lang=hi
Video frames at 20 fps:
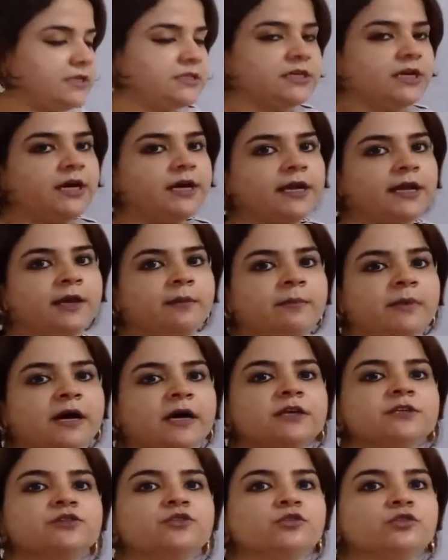चाह रहा है
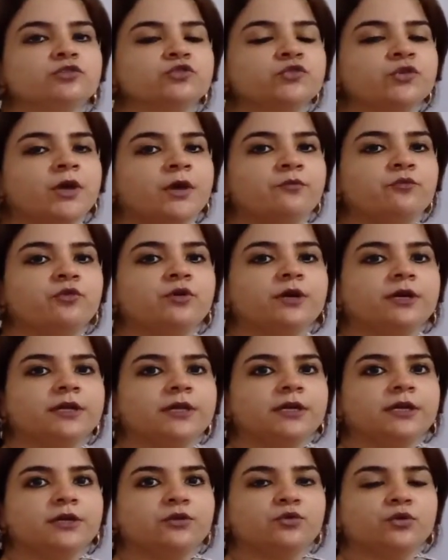बाज़ लोग जो हैं वो
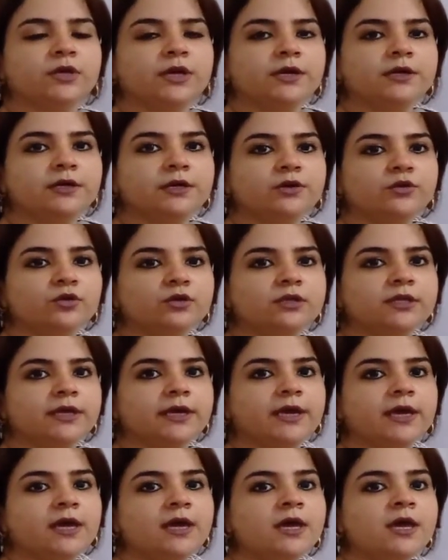करियर ओरिएंटेड होते
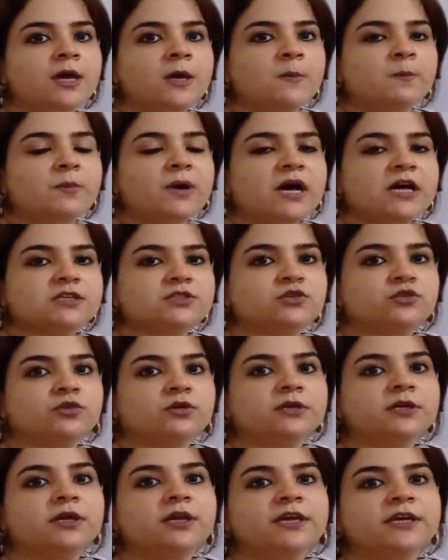हैं बाज़ लोग
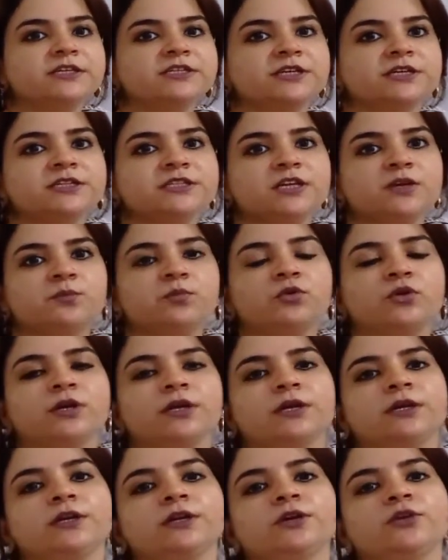रिलेशनशिप
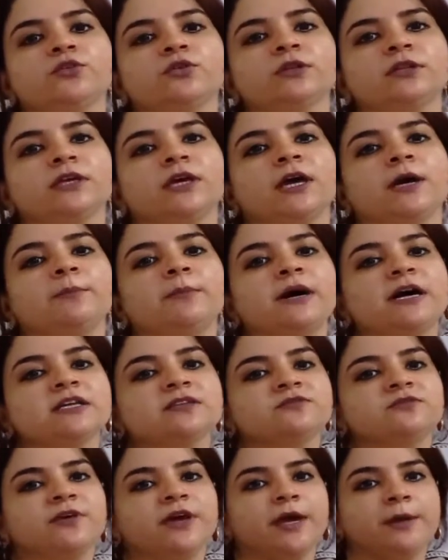ओरिएंटेड होते हैं बाज़
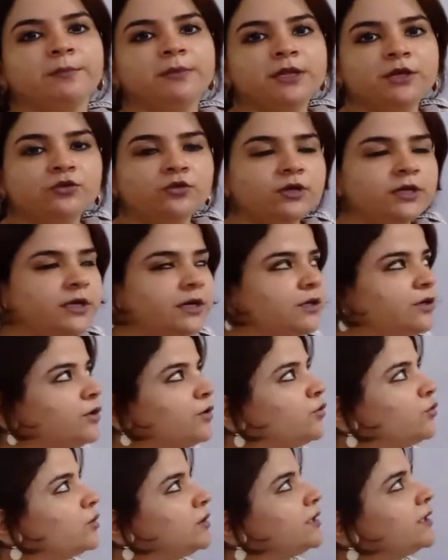फैमिली
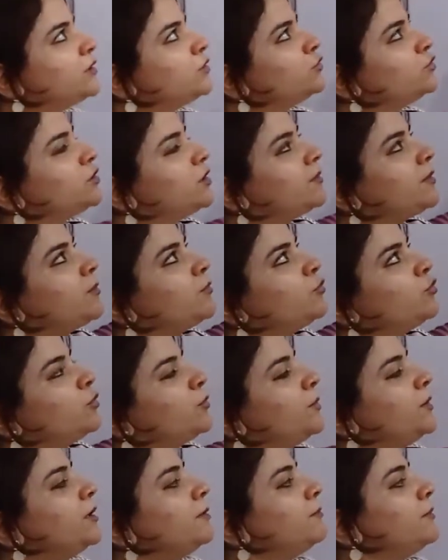ओरिएंटेड होते हैं तो जब हम
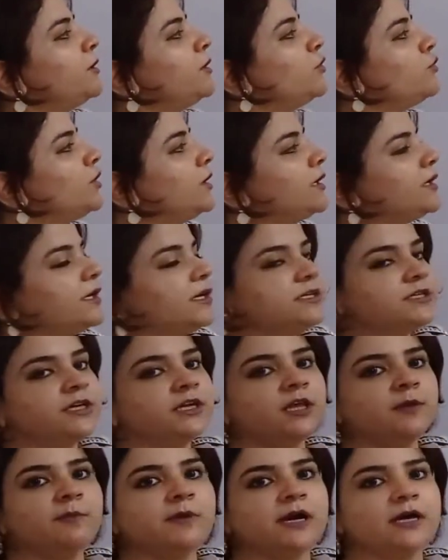ओबी में ओरिएंटेशन
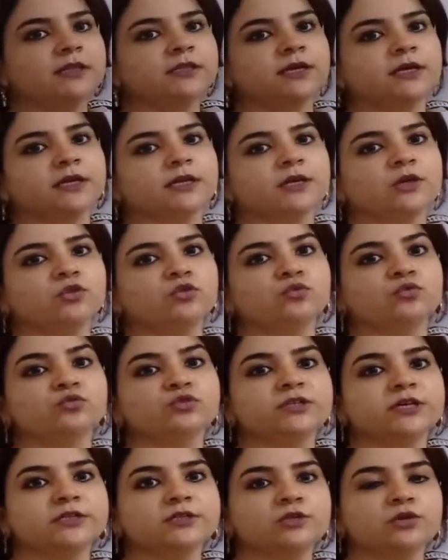की बात करेंगे तो
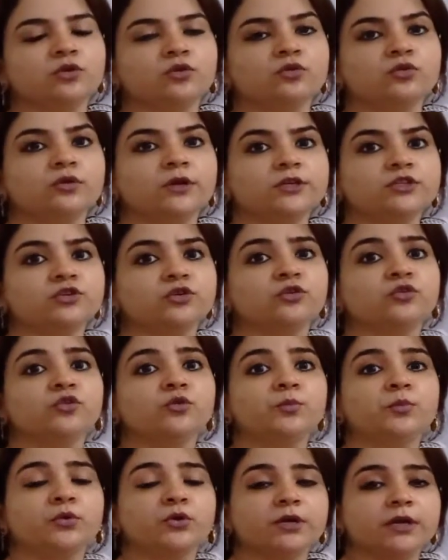कुछ ऐसे लोग होंगे जो
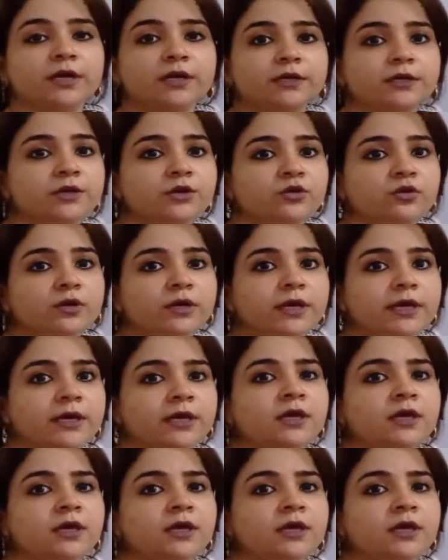ग्रुप ओरिएंटेड होंगे